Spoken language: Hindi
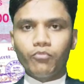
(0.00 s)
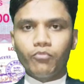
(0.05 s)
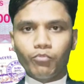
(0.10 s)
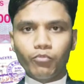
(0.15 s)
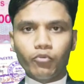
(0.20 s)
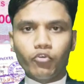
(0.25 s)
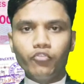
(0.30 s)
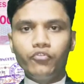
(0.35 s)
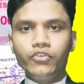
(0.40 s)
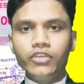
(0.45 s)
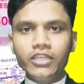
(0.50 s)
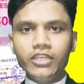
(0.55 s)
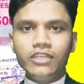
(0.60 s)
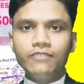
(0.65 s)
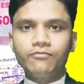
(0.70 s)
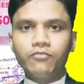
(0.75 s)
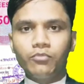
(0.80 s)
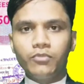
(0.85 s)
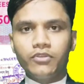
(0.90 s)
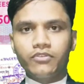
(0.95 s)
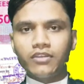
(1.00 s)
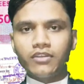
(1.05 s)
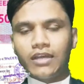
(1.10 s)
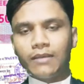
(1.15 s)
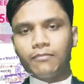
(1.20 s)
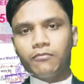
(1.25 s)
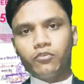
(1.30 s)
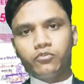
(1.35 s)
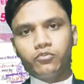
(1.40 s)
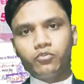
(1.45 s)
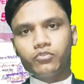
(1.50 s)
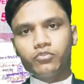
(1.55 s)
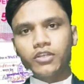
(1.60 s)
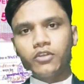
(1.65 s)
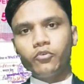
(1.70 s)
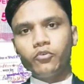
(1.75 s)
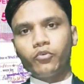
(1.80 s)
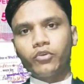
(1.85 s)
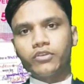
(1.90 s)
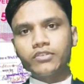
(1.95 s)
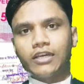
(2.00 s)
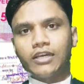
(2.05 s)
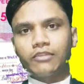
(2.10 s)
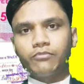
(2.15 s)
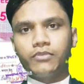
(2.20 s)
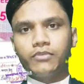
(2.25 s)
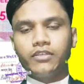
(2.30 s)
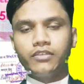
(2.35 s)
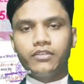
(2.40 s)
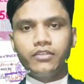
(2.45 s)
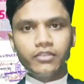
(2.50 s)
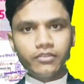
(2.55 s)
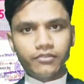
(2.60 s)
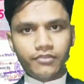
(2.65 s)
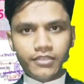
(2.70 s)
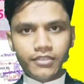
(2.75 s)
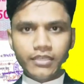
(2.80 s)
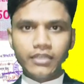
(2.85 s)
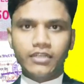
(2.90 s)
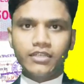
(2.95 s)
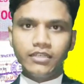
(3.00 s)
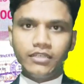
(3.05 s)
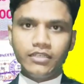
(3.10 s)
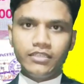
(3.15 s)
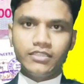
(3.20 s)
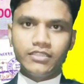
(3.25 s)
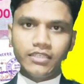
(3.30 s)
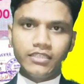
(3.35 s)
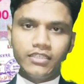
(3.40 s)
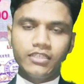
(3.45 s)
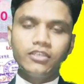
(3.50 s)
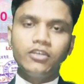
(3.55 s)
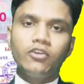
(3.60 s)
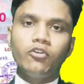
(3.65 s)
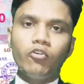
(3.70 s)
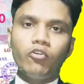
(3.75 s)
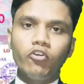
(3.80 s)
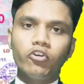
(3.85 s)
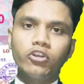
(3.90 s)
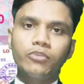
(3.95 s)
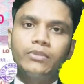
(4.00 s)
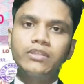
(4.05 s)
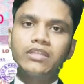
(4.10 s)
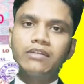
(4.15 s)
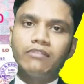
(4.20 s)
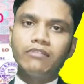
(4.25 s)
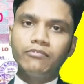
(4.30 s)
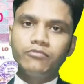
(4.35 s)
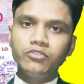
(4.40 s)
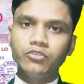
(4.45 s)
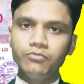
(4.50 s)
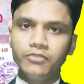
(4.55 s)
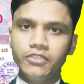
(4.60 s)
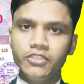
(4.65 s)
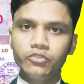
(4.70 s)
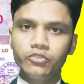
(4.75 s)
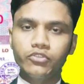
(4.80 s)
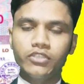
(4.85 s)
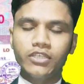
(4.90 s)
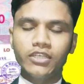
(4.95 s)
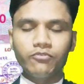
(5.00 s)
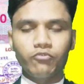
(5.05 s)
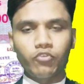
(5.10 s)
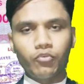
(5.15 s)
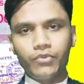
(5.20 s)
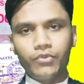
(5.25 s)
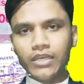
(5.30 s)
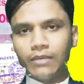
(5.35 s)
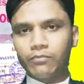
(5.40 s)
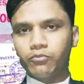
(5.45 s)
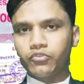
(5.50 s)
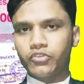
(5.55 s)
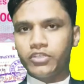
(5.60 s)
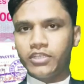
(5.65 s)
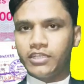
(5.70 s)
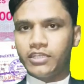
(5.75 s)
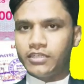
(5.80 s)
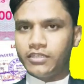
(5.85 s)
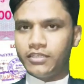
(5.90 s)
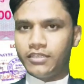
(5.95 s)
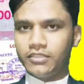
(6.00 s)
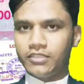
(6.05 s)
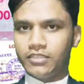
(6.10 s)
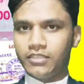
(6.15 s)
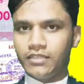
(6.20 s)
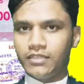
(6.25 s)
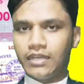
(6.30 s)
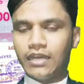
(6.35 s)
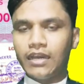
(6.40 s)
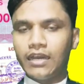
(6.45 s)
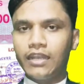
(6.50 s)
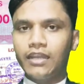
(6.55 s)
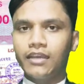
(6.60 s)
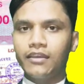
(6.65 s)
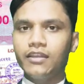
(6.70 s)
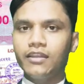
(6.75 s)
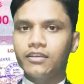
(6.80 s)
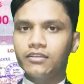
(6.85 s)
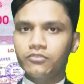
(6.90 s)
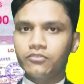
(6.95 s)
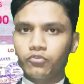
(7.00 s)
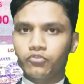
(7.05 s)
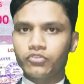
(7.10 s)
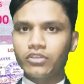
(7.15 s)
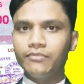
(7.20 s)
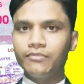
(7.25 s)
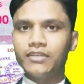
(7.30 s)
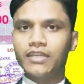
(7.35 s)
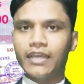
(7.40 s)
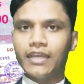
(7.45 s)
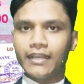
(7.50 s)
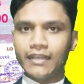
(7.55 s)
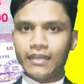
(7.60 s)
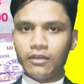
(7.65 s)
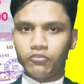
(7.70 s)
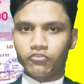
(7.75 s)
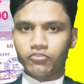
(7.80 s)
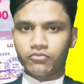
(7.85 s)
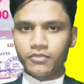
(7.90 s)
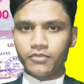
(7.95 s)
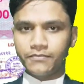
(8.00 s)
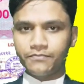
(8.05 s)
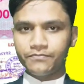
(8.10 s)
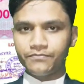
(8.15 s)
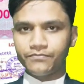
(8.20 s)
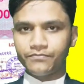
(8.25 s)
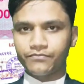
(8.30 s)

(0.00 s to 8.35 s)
वो भी इन्फॉर्मेशन आप दूसरे लोगों के साथ में शेयर करनी चाहिए और भी तमाम जो वीडियोज़ हैं वो भी आपको शेयर करनी चाहिए अलग अलग सोशल मीडिया अकाउंट्स पर